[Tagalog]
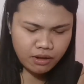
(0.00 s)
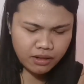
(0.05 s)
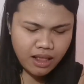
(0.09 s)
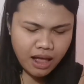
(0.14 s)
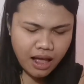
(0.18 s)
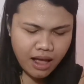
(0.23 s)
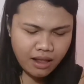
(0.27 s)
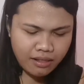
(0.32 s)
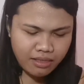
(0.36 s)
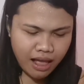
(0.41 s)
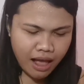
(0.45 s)

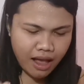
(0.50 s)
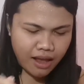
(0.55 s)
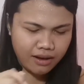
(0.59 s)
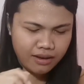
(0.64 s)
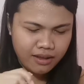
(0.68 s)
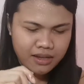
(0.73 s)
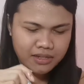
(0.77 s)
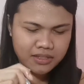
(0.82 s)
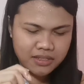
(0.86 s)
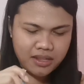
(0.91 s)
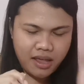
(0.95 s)
Dahan-dahan
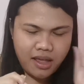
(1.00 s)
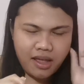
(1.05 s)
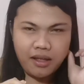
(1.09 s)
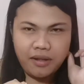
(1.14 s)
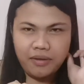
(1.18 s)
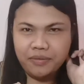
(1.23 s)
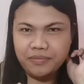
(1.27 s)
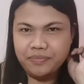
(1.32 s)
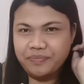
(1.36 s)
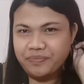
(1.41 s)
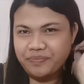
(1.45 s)
kasi.
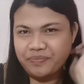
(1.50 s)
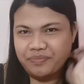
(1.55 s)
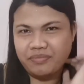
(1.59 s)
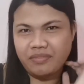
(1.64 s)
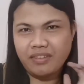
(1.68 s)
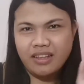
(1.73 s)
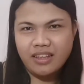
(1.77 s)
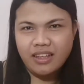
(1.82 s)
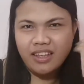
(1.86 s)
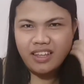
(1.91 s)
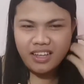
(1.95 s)

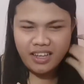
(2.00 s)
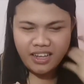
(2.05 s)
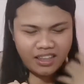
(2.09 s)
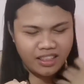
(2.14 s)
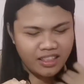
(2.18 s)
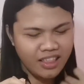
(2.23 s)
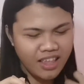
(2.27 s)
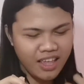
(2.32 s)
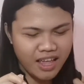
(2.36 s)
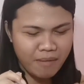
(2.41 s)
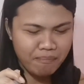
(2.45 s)

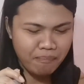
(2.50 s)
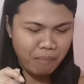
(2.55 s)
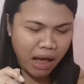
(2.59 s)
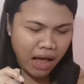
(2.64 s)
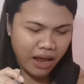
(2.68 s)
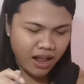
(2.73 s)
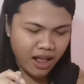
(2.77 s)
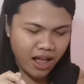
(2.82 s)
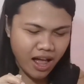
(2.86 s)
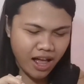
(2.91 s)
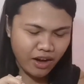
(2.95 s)
Hindi yan
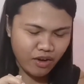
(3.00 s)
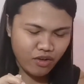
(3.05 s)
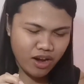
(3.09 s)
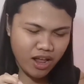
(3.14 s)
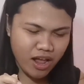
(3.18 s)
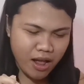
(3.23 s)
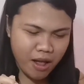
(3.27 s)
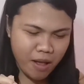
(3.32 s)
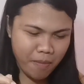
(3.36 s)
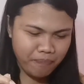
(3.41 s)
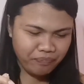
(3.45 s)
parang ano
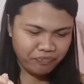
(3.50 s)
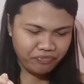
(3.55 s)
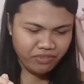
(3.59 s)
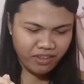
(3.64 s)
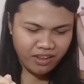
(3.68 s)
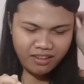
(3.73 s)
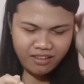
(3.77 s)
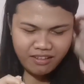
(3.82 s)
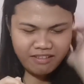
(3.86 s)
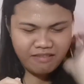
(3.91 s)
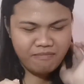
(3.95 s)
na
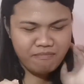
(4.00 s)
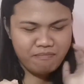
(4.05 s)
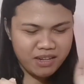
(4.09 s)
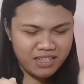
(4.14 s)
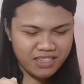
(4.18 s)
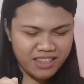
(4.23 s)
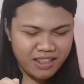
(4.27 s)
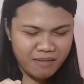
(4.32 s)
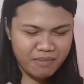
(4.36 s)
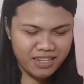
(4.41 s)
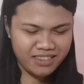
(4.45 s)

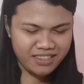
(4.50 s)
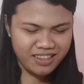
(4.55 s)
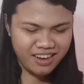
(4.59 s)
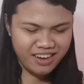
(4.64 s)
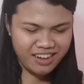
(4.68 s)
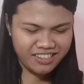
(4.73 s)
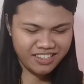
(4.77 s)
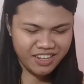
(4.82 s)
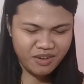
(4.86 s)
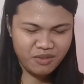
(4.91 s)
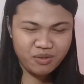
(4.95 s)
basta-basta
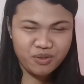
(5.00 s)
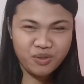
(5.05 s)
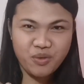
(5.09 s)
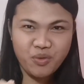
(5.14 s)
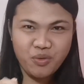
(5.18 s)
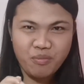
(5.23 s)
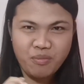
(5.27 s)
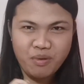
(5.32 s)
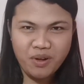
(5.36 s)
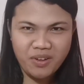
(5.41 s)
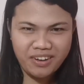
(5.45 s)
lang
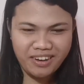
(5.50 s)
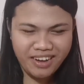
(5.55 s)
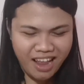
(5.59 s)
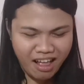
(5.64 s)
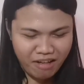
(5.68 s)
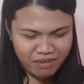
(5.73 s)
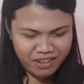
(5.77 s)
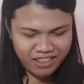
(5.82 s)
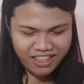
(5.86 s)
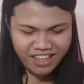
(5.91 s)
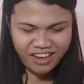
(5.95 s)
sinusubo.
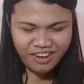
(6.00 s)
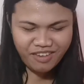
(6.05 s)
Dapat